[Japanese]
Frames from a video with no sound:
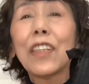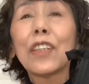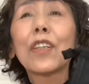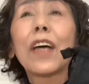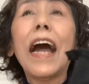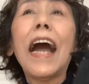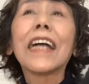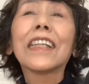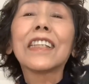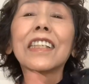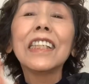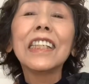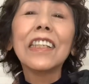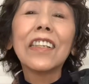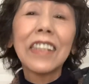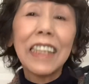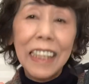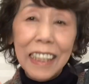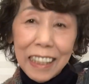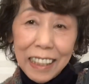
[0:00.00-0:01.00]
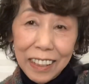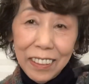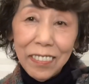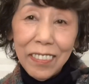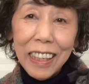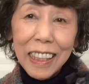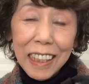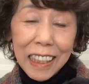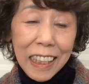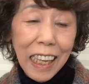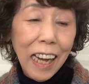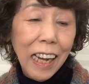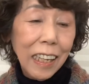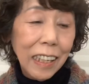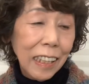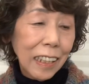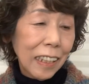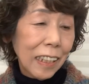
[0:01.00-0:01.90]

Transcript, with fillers: ちょっと暑いので切りました。